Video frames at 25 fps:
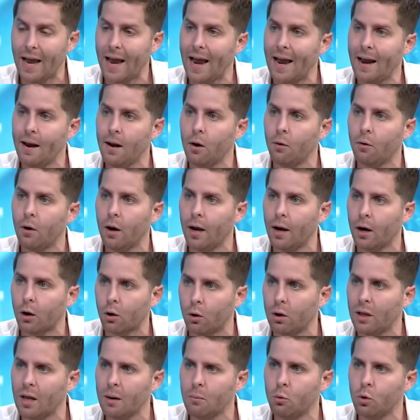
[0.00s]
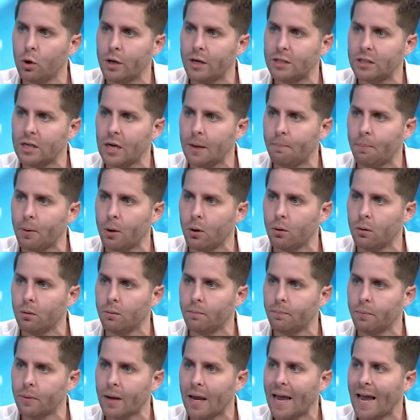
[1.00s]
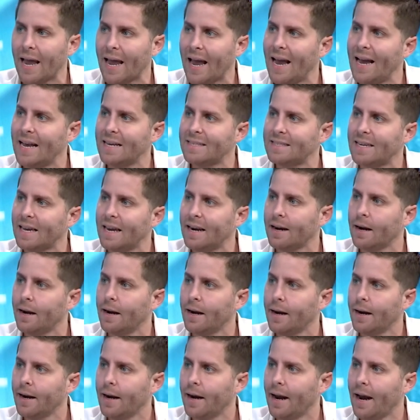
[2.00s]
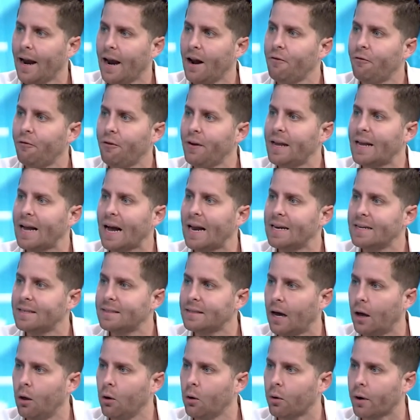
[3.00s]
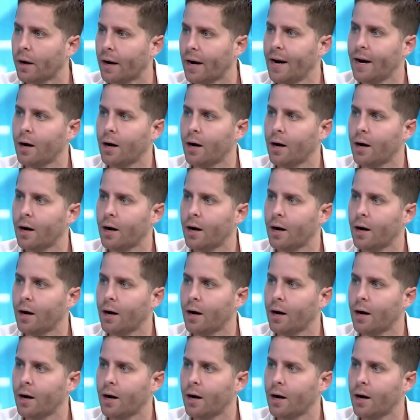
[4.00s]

El, el rol del municipio es ser el fiscalizador.